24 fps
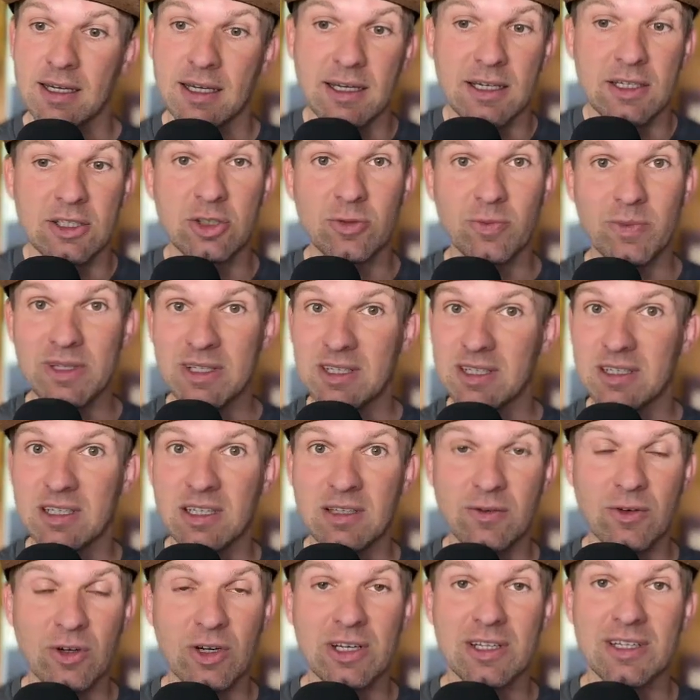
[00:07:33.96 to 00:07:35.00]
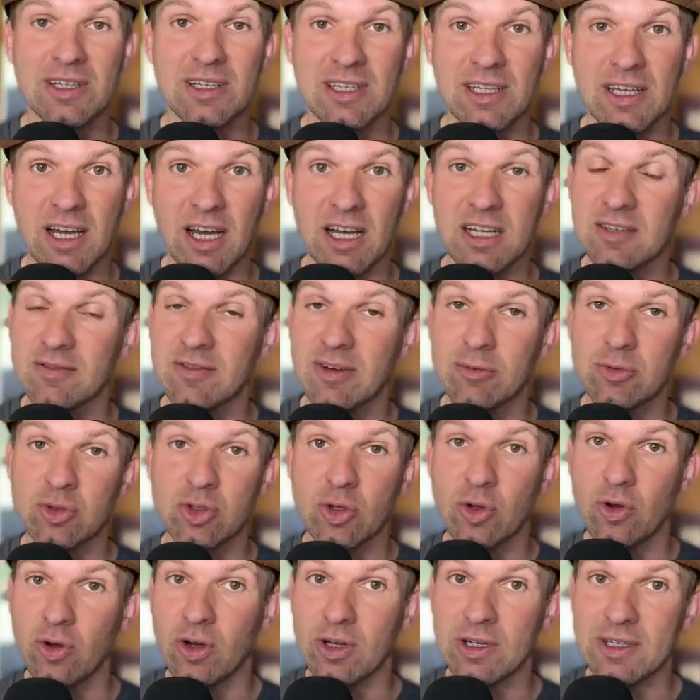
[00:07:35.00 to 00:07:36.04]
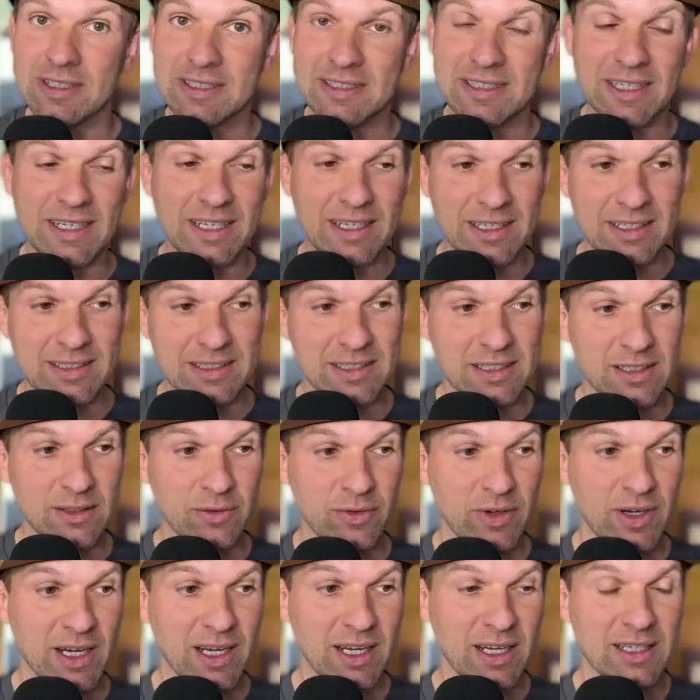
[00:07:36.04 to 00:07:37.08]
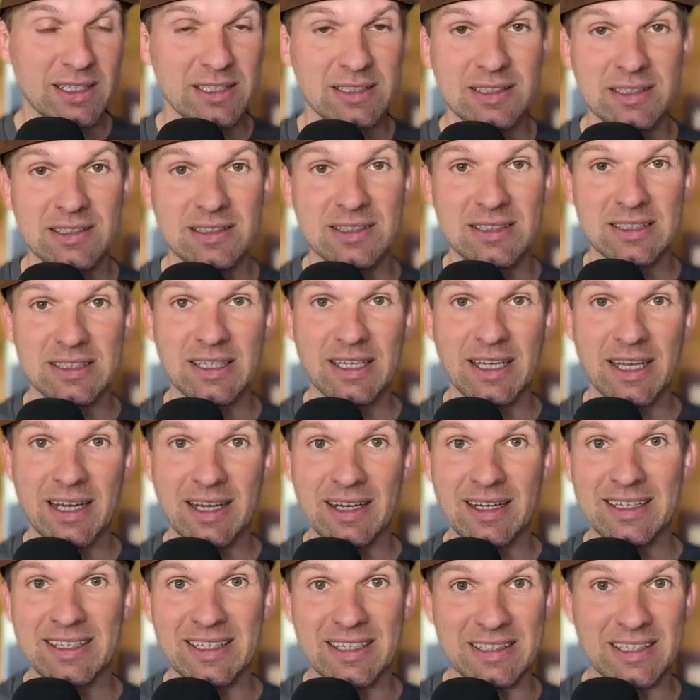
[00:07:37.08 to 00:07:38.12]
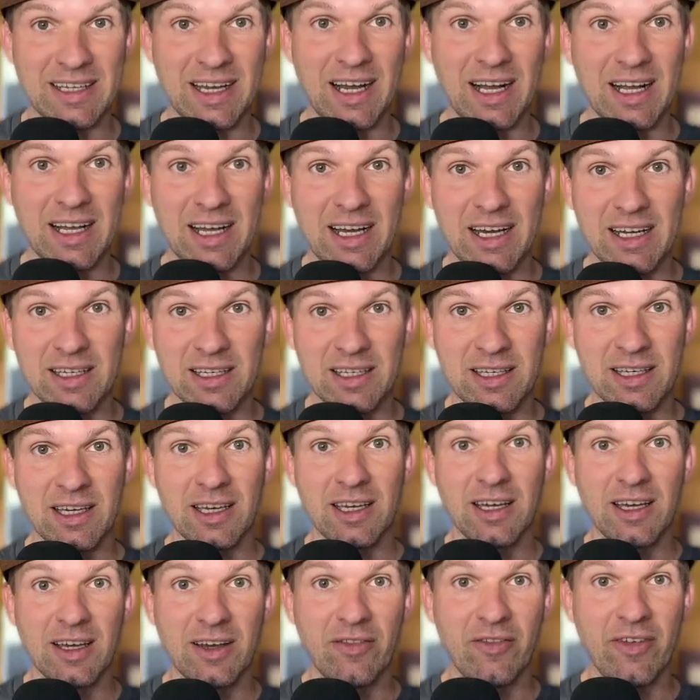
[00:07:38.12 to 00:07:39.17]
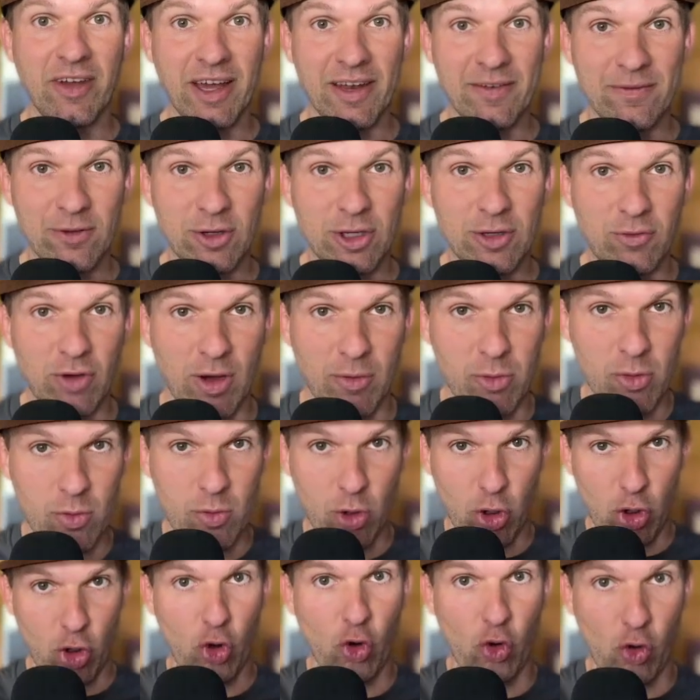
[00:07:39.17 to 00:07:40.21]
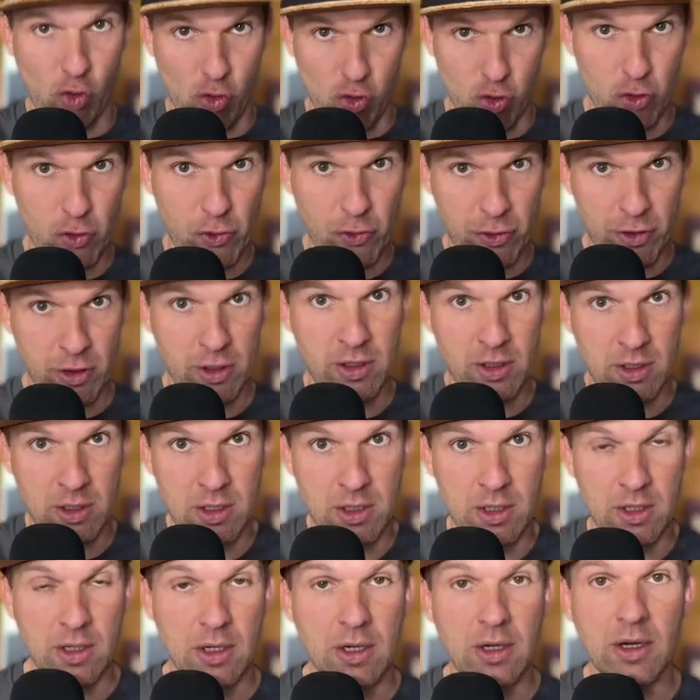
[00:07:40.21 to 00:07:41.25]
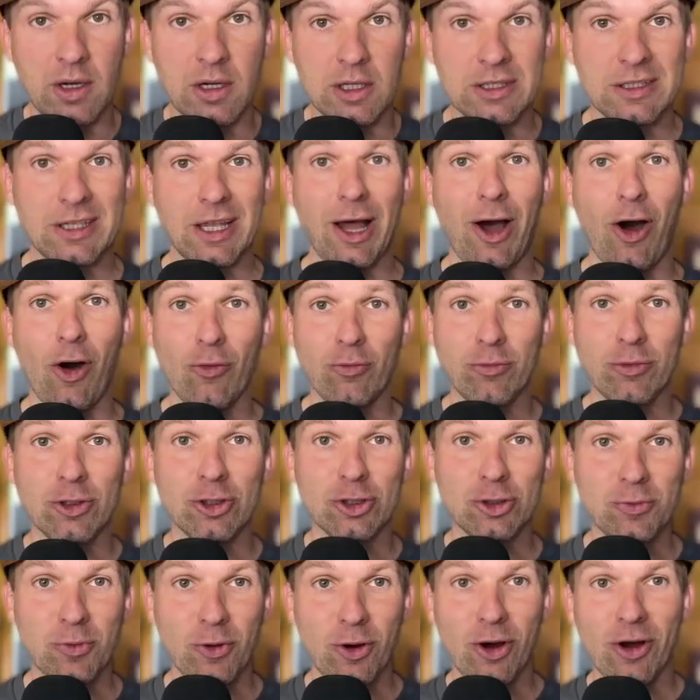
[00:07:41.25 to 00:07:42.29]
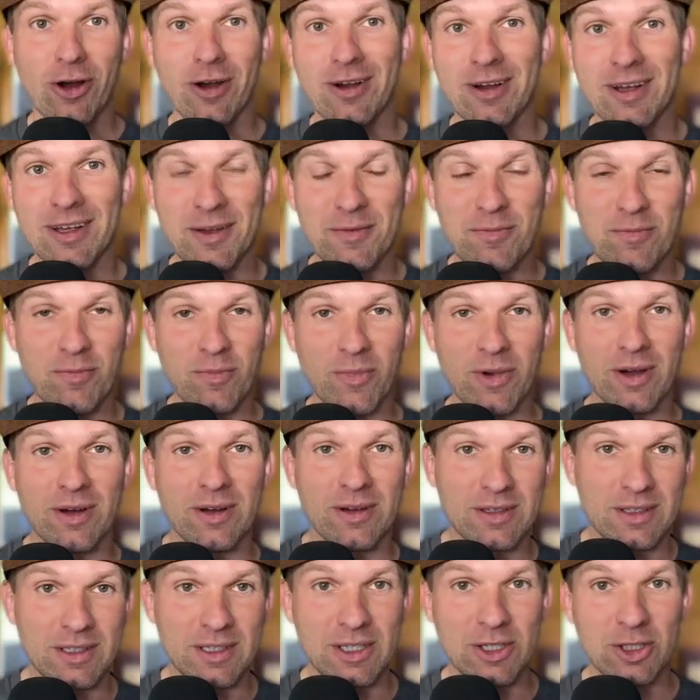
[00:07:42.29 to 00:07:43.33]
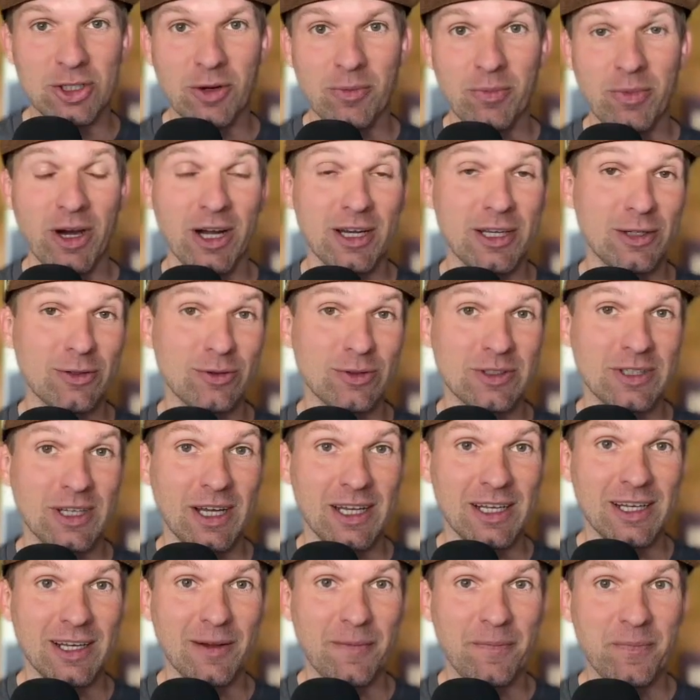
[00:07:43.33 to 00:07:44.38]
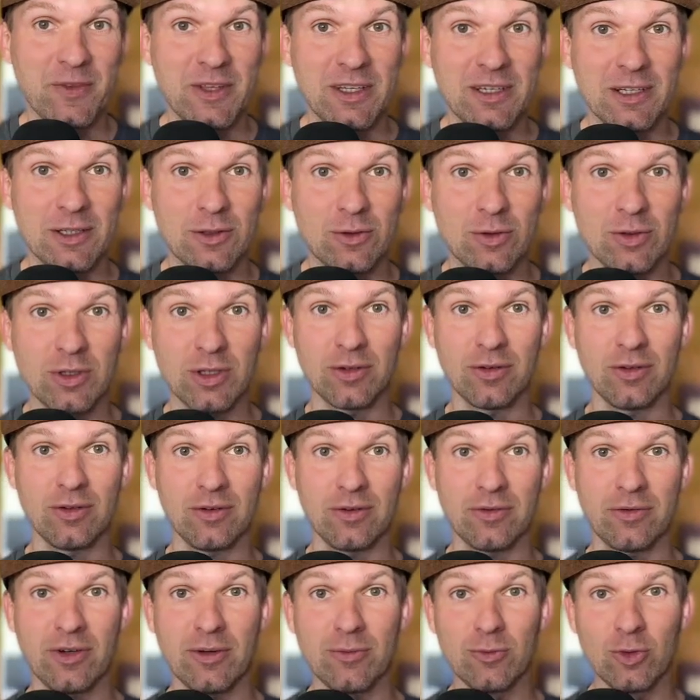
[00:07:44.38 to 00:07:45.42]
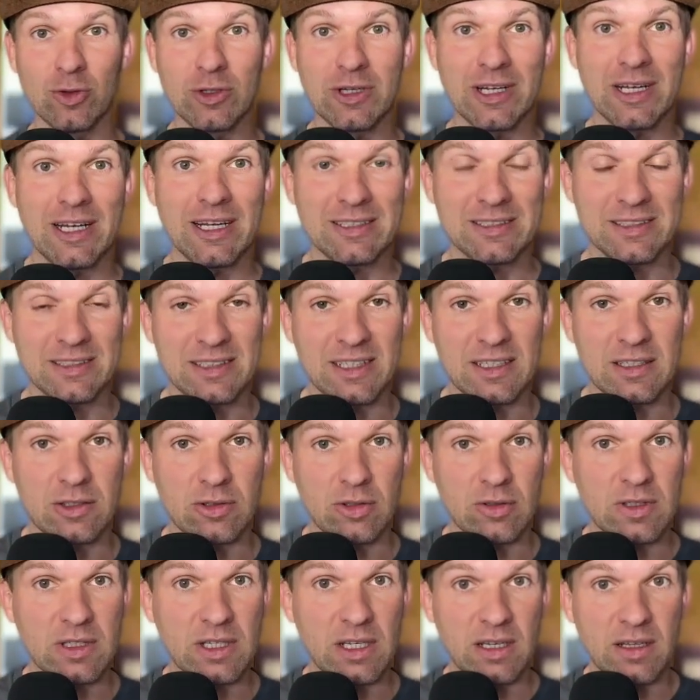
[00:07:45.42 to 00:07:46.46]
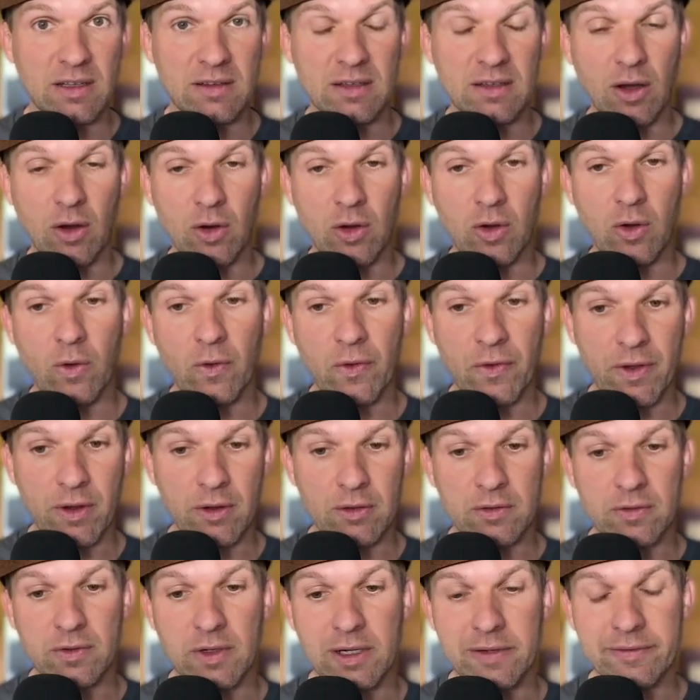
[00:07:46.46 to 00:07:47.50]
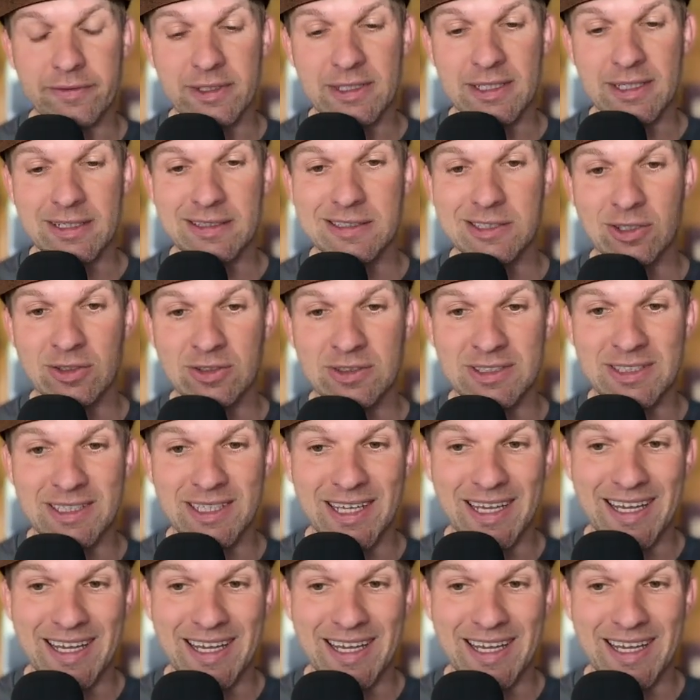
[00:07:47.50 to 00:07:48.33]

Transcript: Spielt ihr nicht wirklich in die Karten. Wir haben schon gehört, dass die Lese in Frankreich dieses Jahr ähnlich ertragreich werden wird. Wir haben über große Trauben gesprochen, im, in der Champagne unter anderem, die natürlich vermuten lassen, dass dort die Lese auch größer ausfallen wird als sonst.